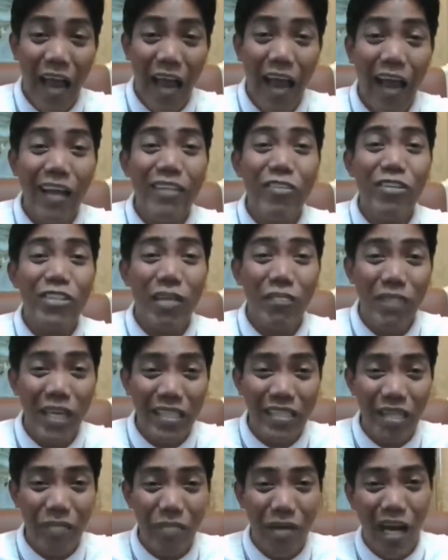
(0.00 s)
dahil do
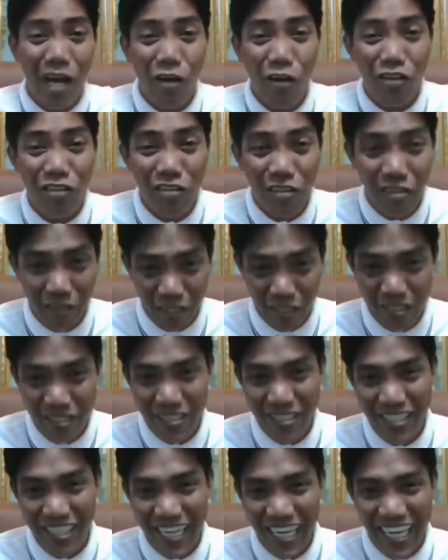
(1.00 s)
sa biktima ng Ondoy.